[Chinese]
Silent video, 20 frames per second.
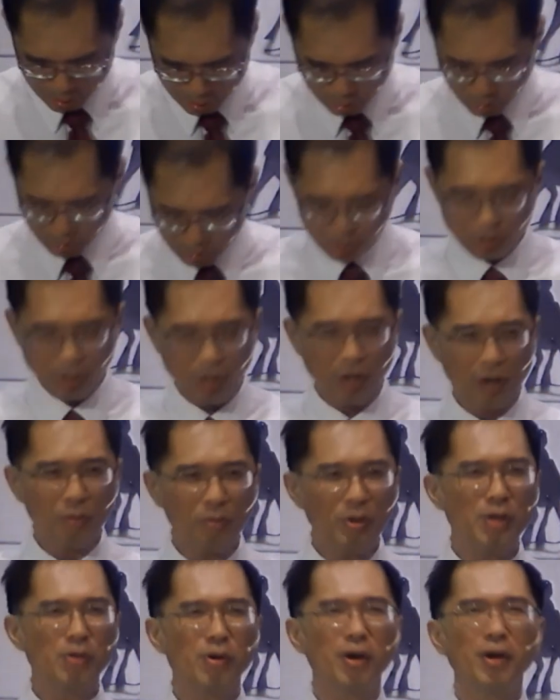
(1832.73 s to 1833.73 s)
稣又说：“
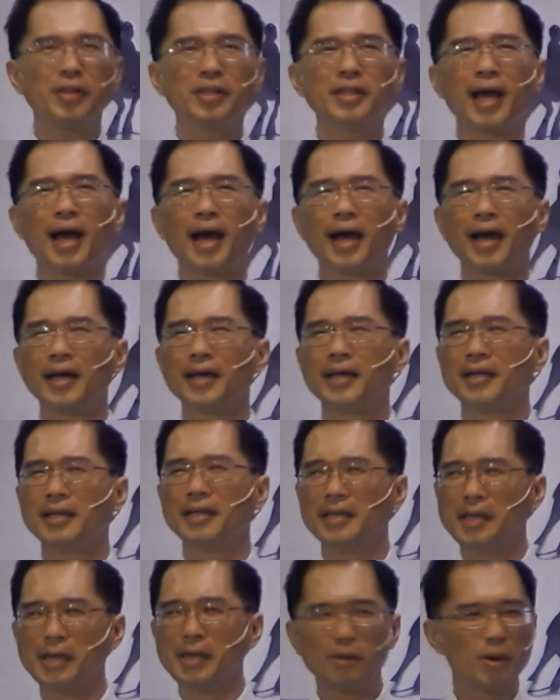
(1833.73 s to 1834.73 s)
为我拿
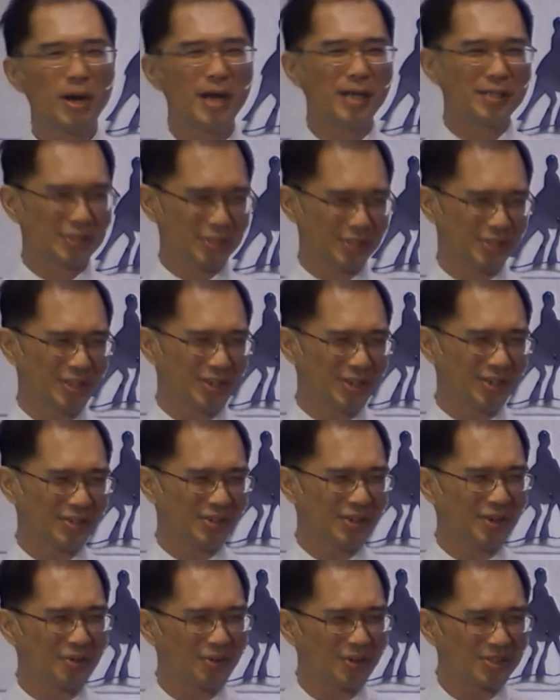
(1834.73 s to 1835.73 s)
一块石头
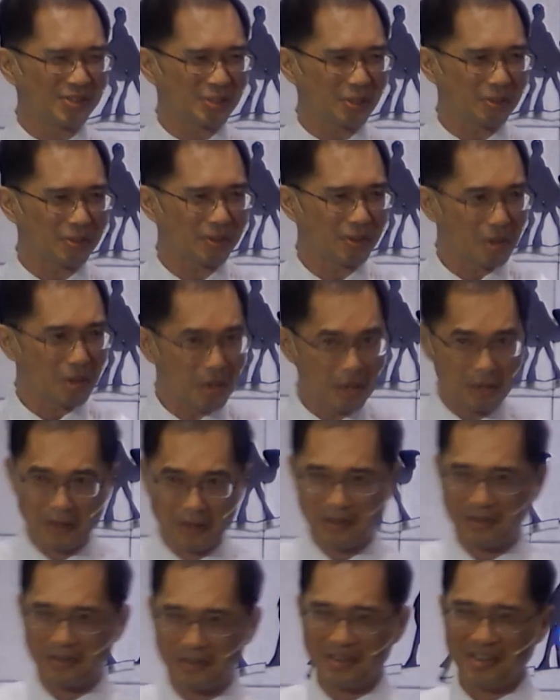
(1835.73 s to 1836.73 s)
跟我走。”
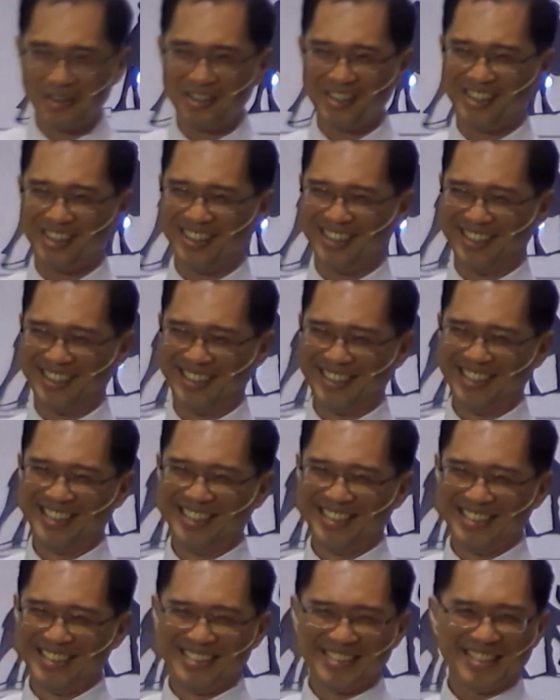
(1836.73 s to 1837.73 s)
哦，
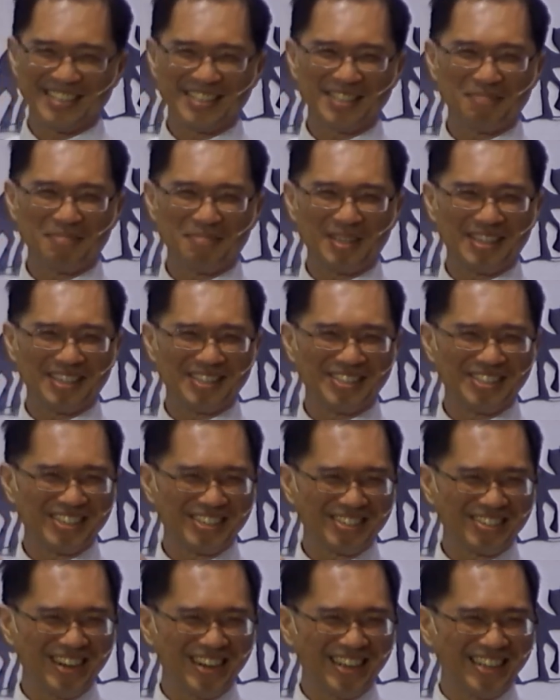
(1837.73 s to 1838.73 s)
这次彼得学
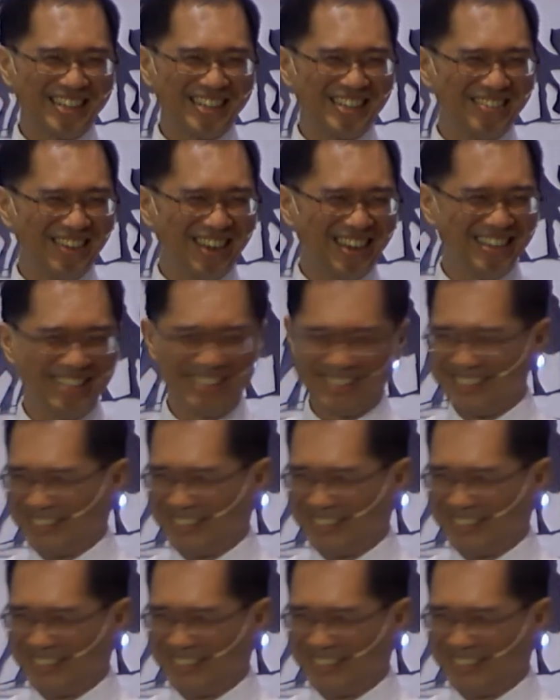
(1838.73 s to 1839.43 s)
乖了，对吗？